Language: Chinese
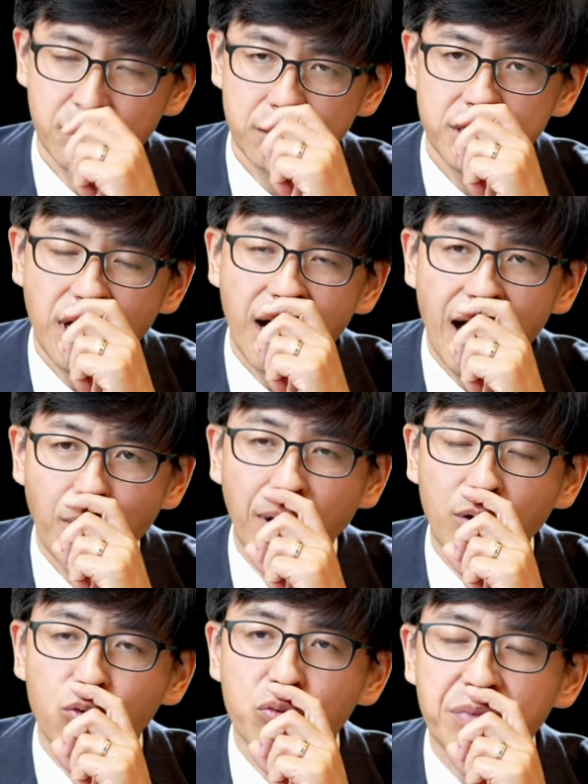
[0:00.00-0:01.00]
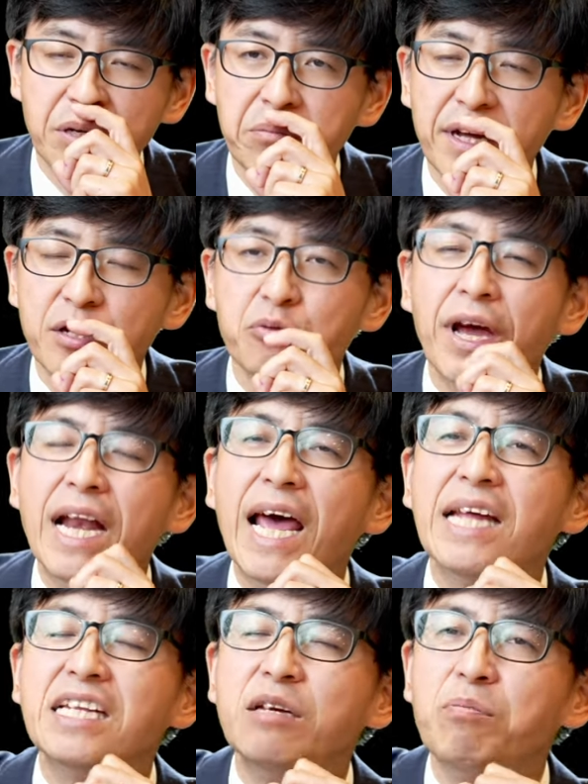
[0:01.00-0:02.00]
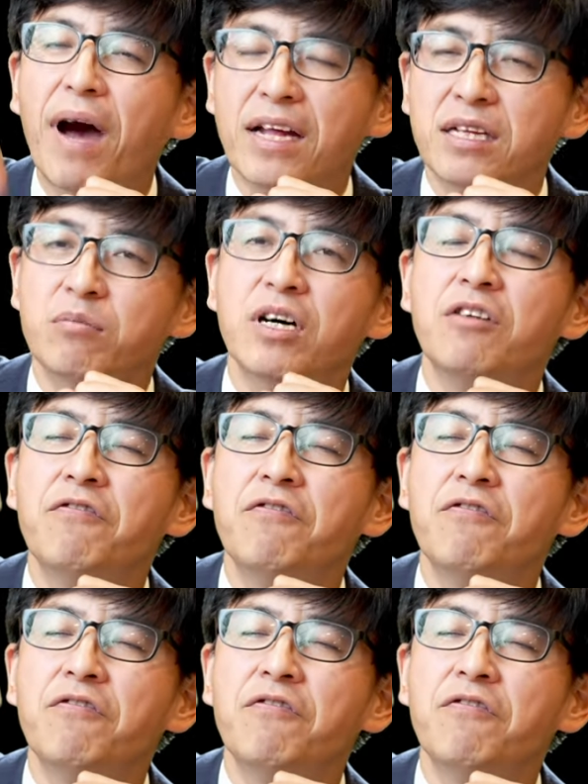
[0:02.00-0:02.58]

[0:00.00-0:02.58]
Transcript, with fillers: 像哈巴谷明白的，原来你把他们